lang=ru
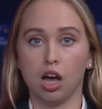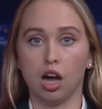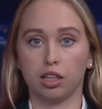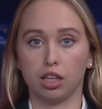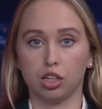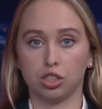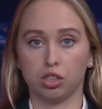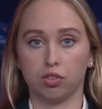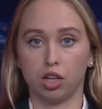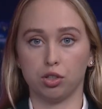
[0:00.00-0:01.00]
а также
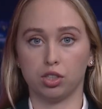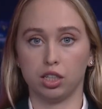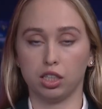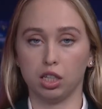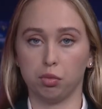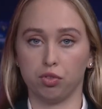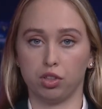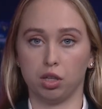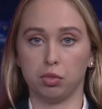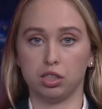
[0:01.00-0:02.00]
являются редкими
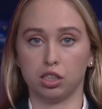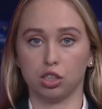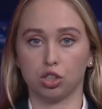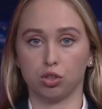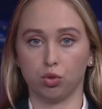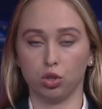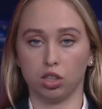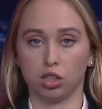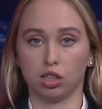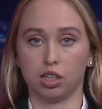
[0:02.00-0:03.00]
видами диких
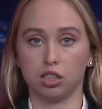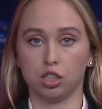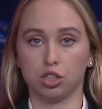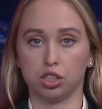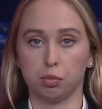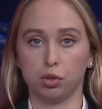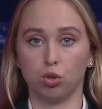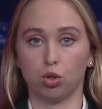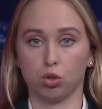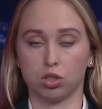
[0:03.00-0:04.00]
животных, находящихся под
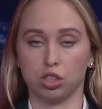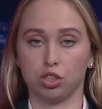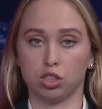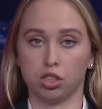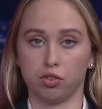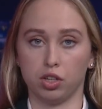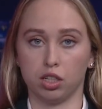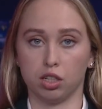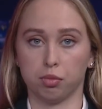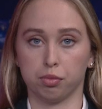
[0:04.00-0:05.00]
угрозой
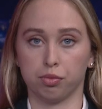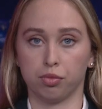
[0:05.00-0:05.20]
исчезновения.